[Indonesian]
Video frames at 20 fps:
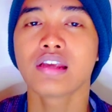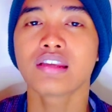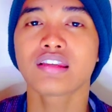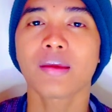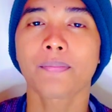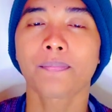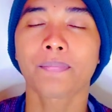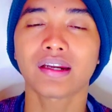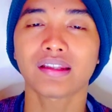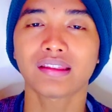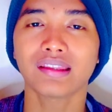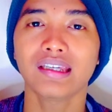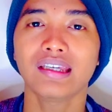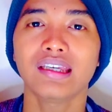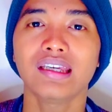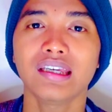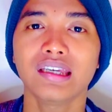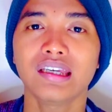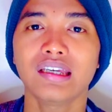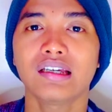
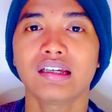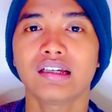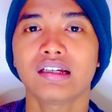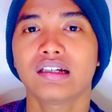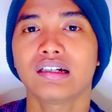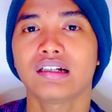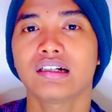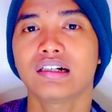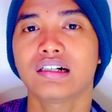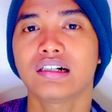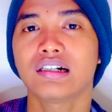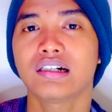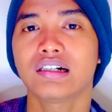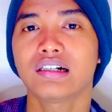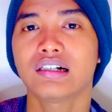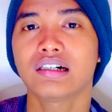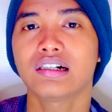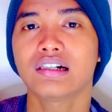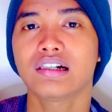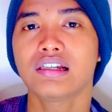Seperti
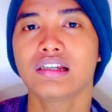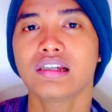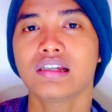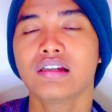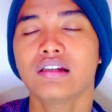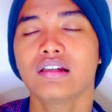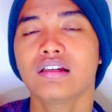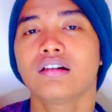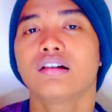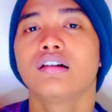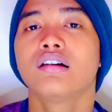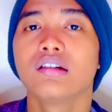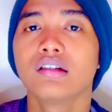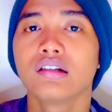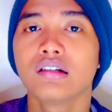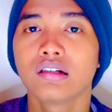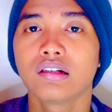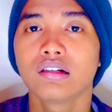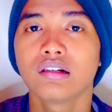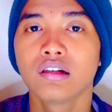uh,
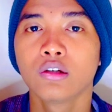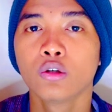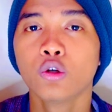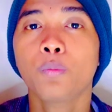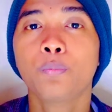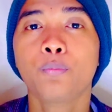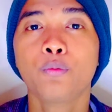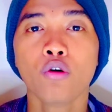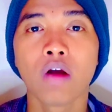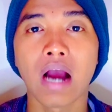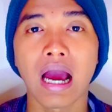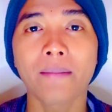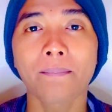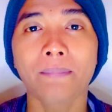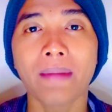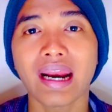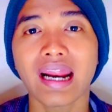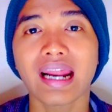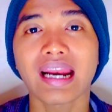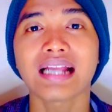
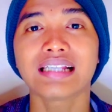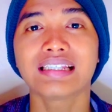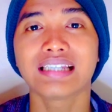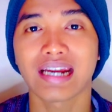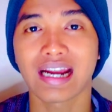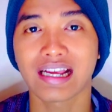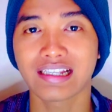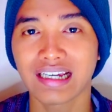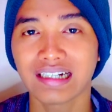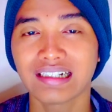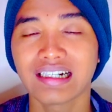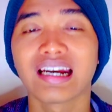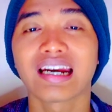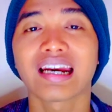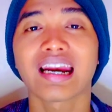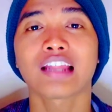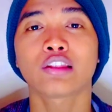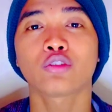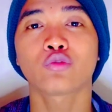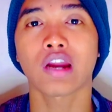hubungan para raja-raja dan
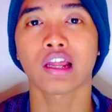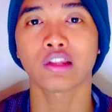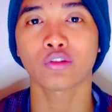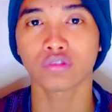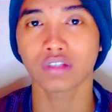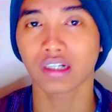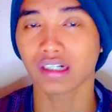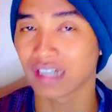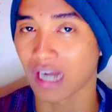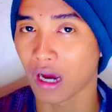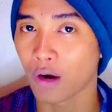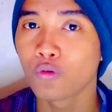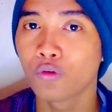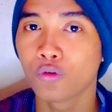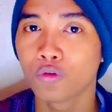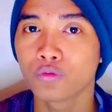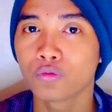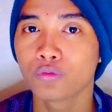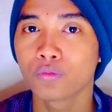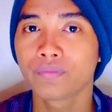ratu-ratu
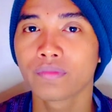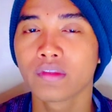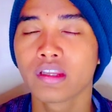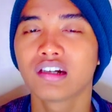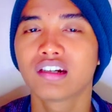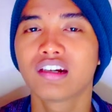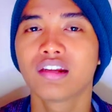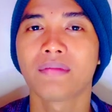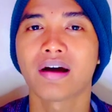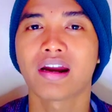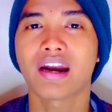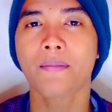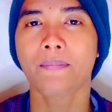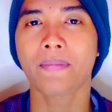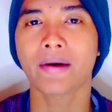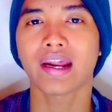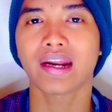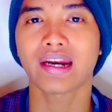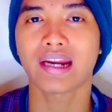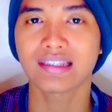terdahulu, di mana
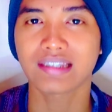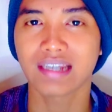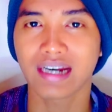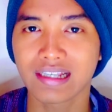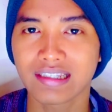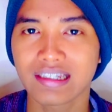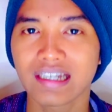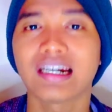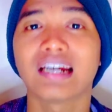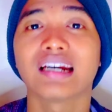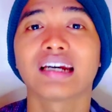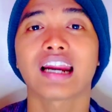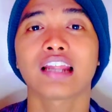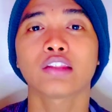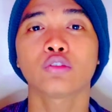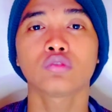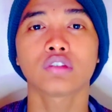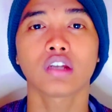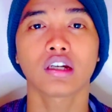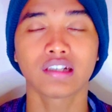para raja-raja dan
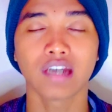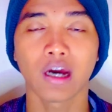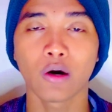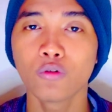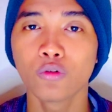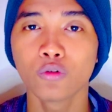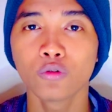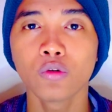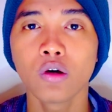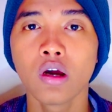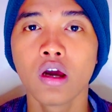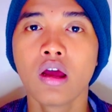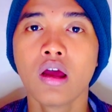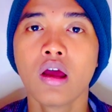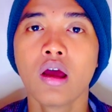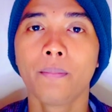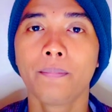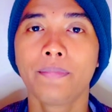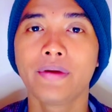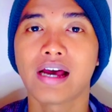ratu terdahulu
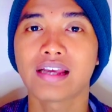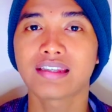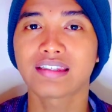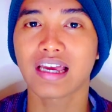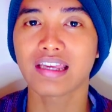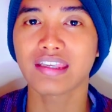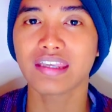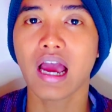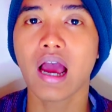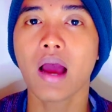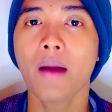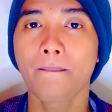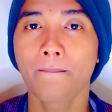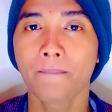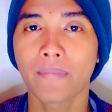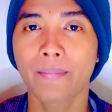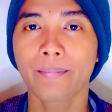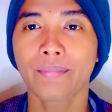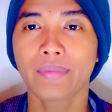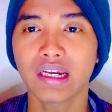biasanya
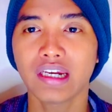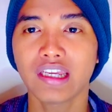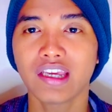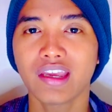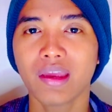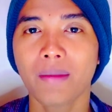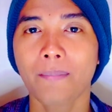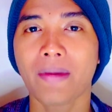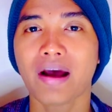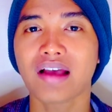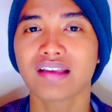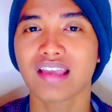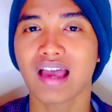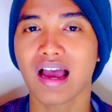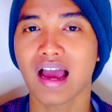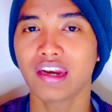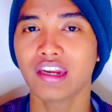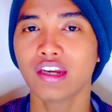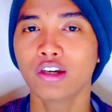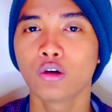memiliki
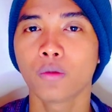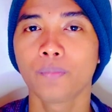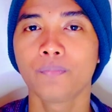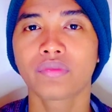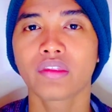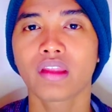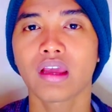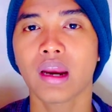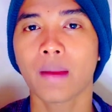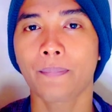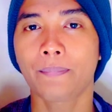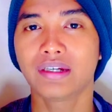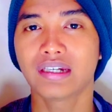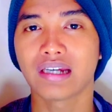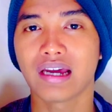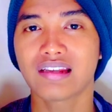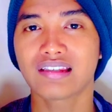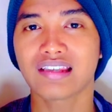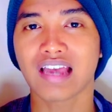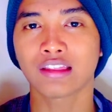pasangan hidup lebih
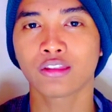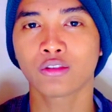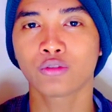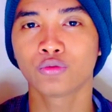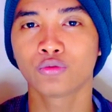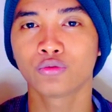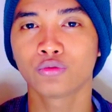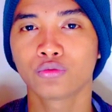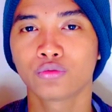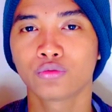dari satu.